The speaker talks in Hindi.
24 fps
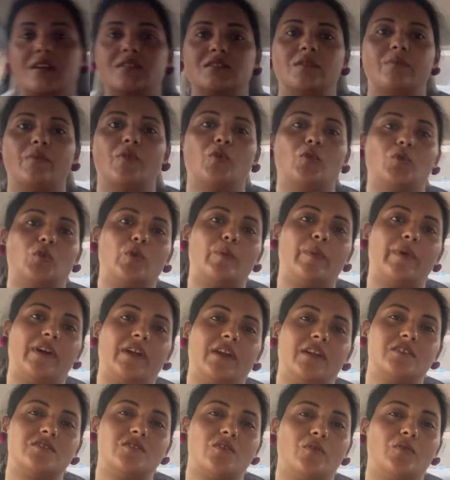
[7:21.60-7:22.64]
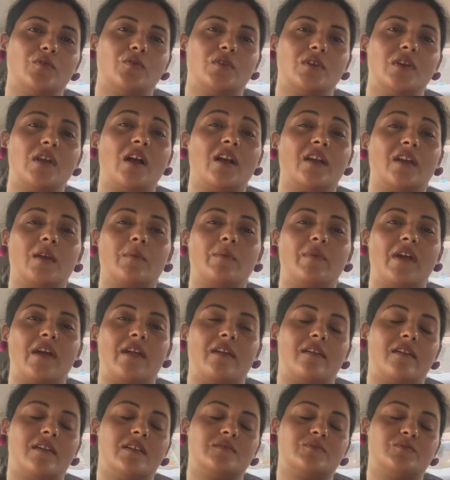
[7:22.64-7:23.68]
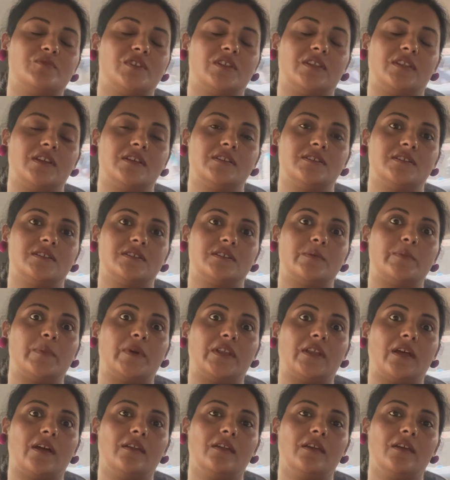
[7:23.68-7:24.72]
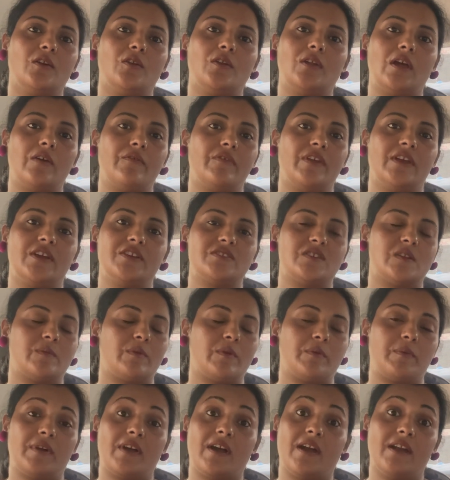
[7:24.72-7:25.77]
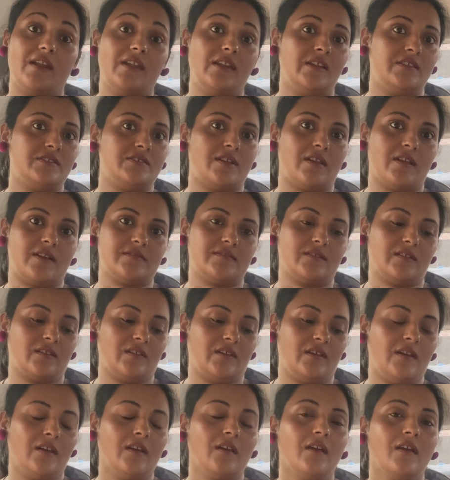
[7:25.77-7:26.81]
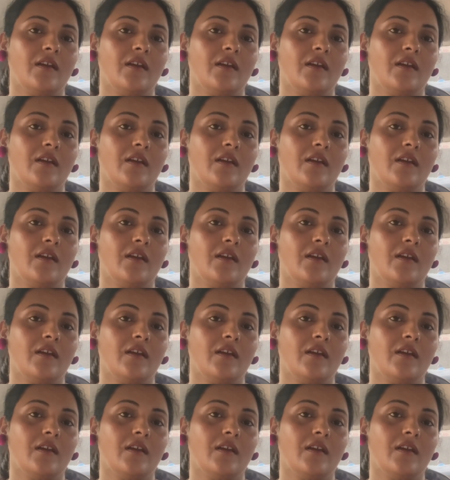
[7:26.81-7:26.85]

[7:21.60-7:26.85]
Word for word: से मैं ऑटो पकड़े जाऊँ क्योंकि यहाँ के अभी एड्रेस मुझे इतने अच्छे से पता नहीं और नेविगेशन पे मैं गाड़ी नहीं चला सकती